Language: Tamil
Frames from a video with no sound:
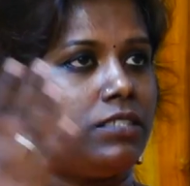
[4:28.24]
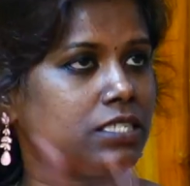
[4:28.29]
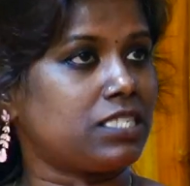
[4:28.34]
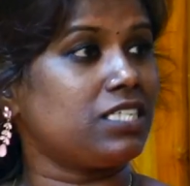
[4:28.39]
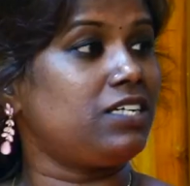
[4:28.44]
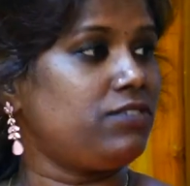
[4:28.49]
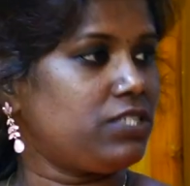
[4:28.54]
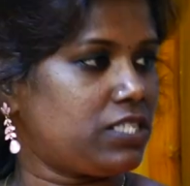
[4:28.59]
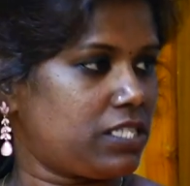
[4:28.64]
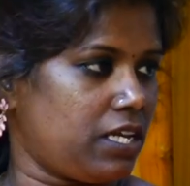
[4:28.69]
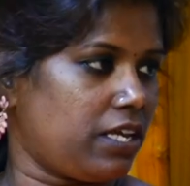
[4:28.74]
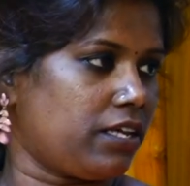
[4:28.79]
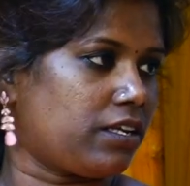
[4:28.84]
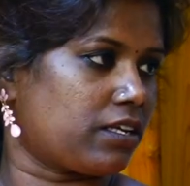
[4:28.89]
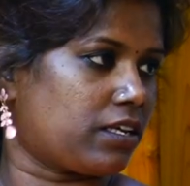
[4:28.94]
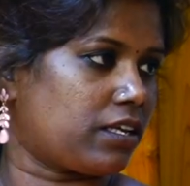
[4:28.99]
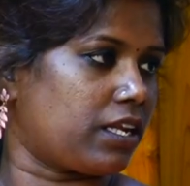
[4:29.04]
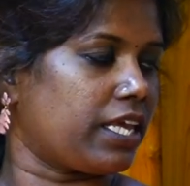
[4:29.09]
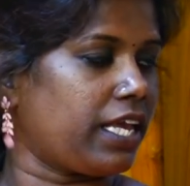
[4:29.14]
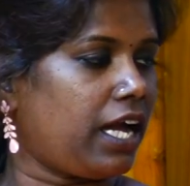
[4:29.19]
சர்வீஸில்
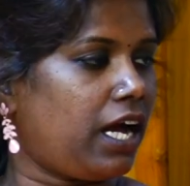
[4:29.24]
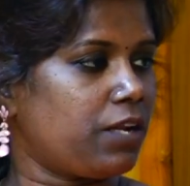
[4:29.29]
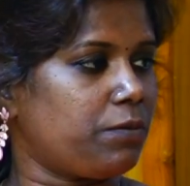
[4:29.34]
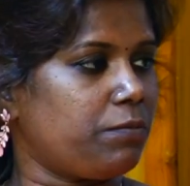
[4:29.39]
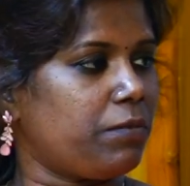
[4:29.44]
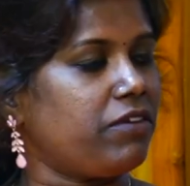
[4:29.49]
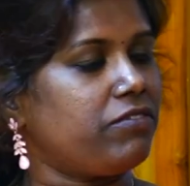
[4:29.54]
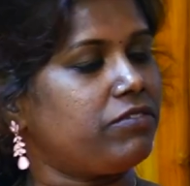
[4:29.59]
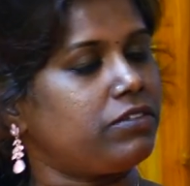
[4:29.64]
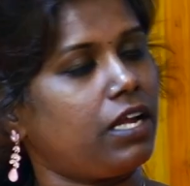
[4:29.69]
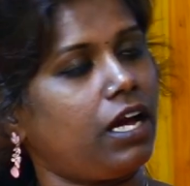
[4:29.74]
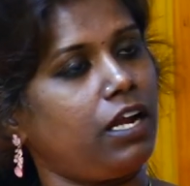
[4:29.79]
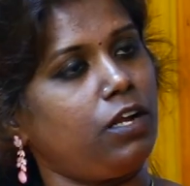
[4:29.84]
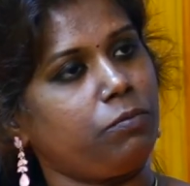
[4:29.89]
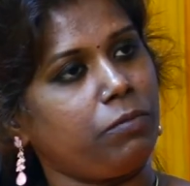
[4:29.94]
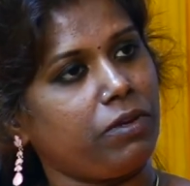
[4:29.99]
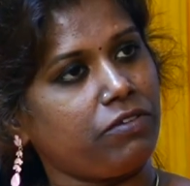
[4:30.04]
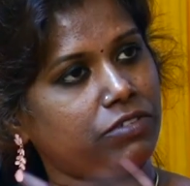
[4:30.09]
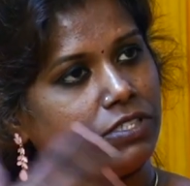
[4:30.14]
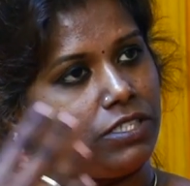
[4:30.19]
இருக்கிற யாருமே
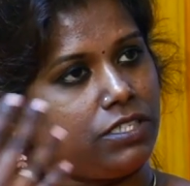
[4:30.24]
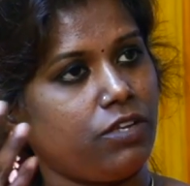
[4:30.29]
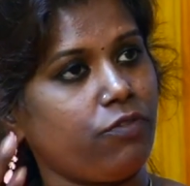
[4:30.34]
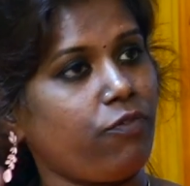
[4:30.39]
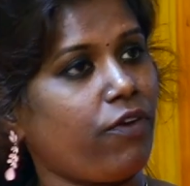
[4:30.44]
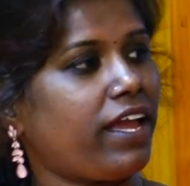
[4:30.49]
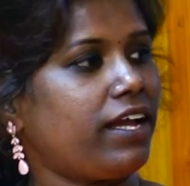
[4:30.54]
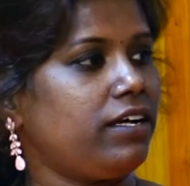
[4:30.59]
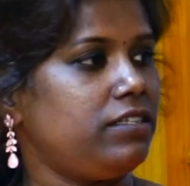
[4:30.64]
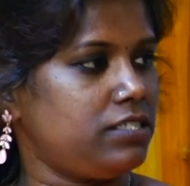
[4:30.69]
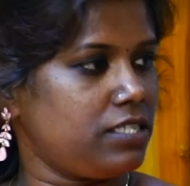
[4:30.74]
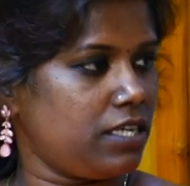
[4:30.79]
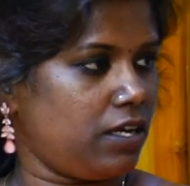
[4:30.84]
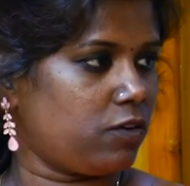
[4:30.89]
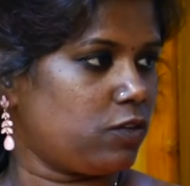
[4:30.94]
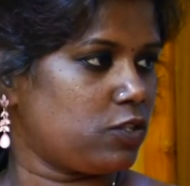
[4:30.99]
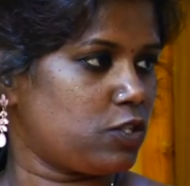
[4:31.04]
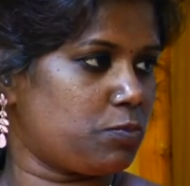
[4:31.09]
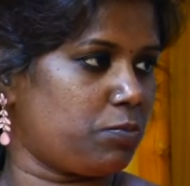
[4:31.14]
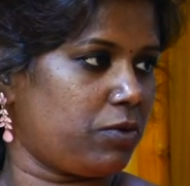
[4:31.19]
நாலுமே வந்துட்டு வேகன்சி
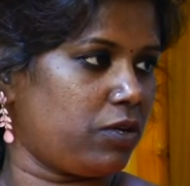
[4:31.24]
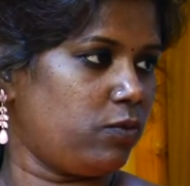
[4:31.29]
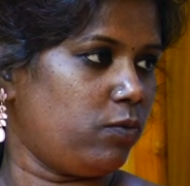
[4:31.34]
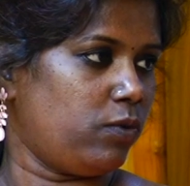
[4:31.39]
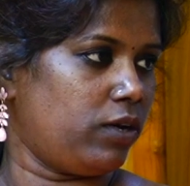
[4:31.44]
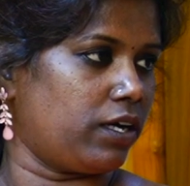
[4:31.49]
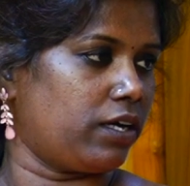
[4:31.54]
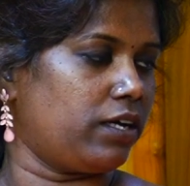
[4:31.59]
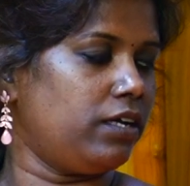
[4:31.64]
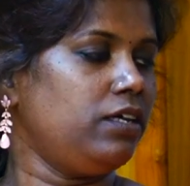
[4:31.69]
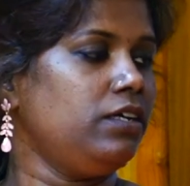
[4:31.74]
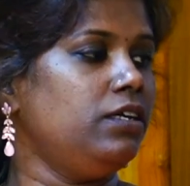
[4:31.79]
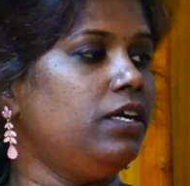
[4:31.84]
அனௌன்ஸ் பண்ணுவாங்க